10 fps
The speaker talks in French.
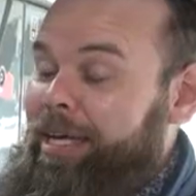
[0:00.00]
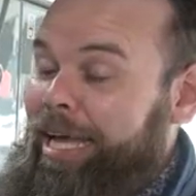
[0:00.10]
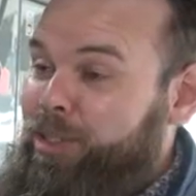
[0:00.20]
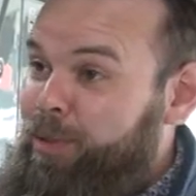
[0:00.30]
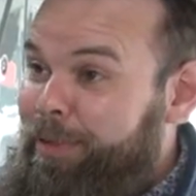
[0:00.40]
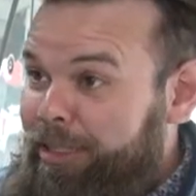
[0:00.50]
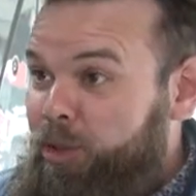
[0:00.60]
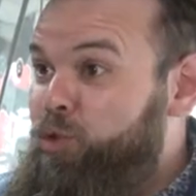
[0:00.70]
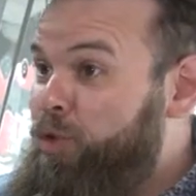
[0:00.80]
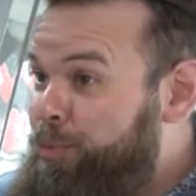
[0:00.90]
Actuellement, dans
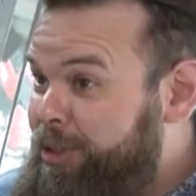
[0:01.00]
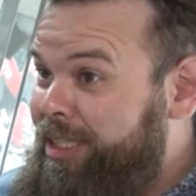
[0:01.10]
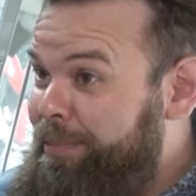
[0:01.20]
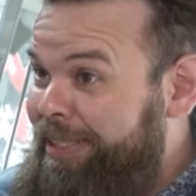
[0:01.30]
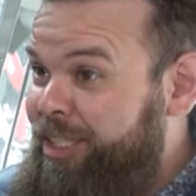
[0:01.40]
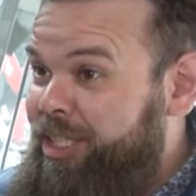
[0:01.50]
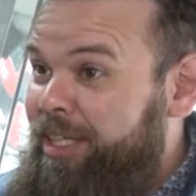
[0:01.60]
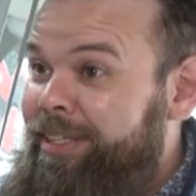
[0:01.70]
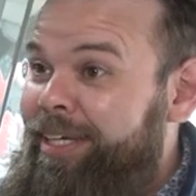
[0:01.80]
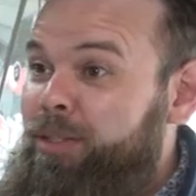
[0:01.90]
le nouveau bus Québec
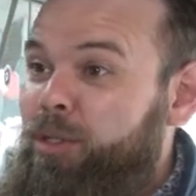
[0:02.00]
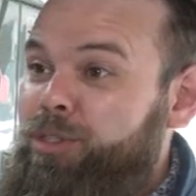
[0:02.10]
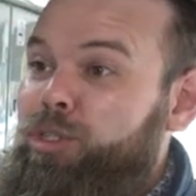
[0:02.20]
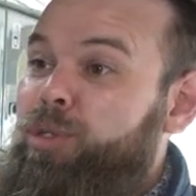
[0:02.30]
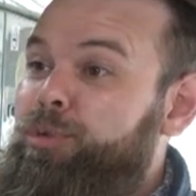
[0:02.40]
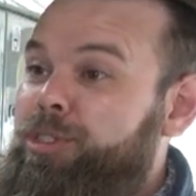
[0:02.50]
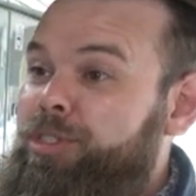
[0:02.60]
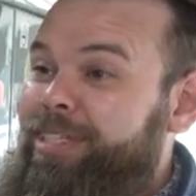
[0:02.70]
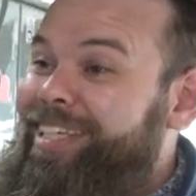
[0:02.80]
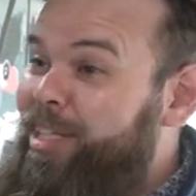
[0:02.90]
Desjardins, donc c'est un autobus
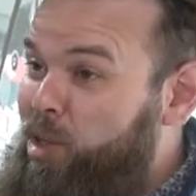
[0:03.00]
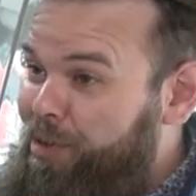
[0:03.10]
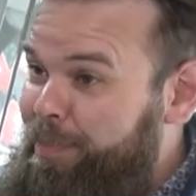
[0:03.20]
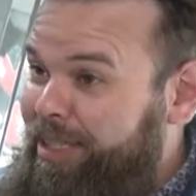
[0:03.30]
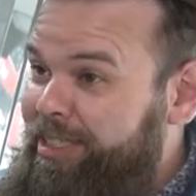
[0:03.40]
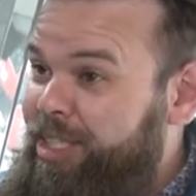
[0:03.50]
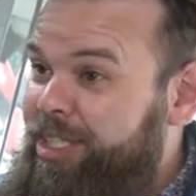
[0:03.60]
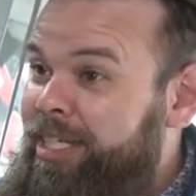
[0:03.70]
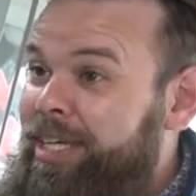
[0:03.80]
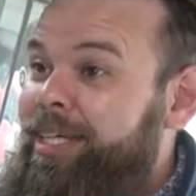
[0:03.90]
de 80
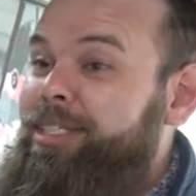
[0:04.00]
passagers.